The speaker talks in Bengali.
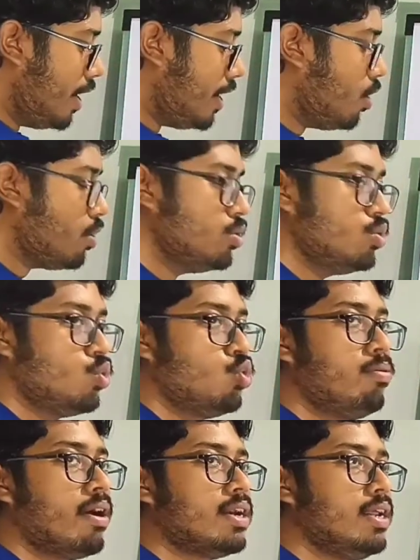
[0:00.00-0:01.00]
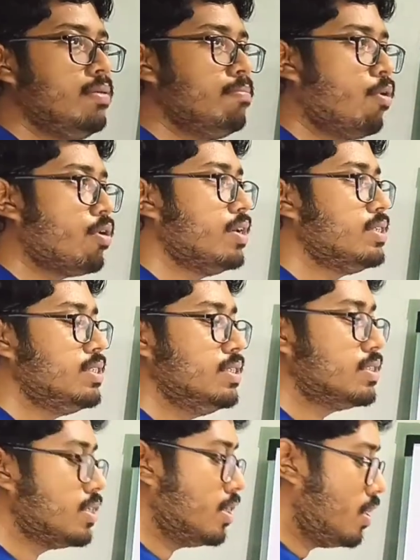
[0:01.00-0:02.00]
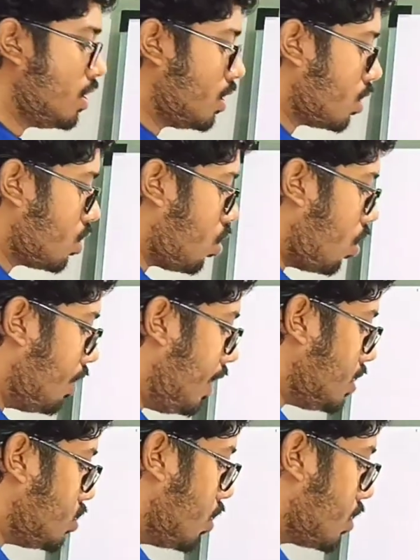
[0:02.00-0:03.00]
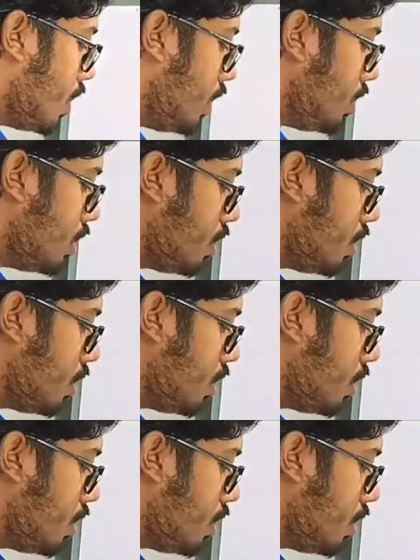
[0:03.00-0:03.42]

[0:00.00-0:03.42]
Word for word: এটাও কিন্তু খুব একটা ইম্পর্টেন্ট জিনিস কনটেক্সট অর্থাৎ